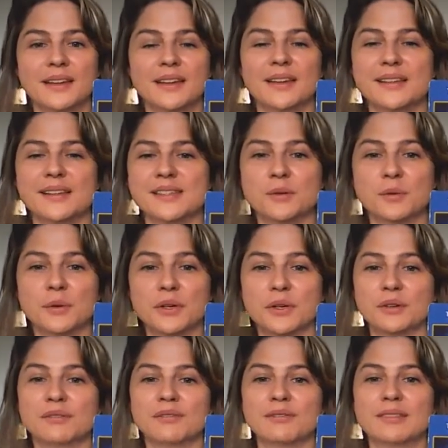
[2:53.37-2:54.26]
Es decir,
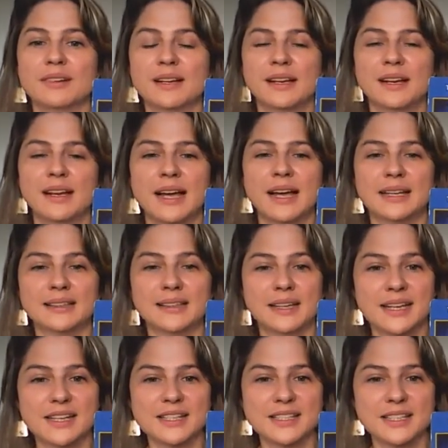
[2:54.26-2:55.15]
bueno, hasta
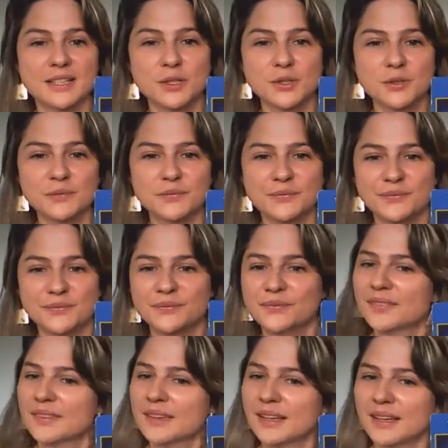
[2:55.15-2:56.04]
acá llegó,
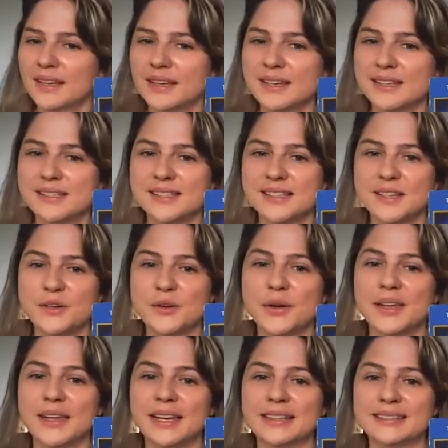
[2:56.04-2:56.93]
y sigo
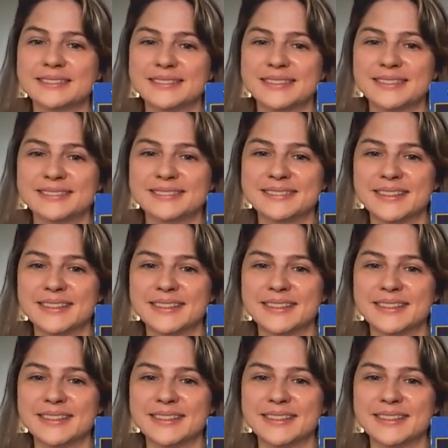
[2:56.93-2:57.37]
adelante.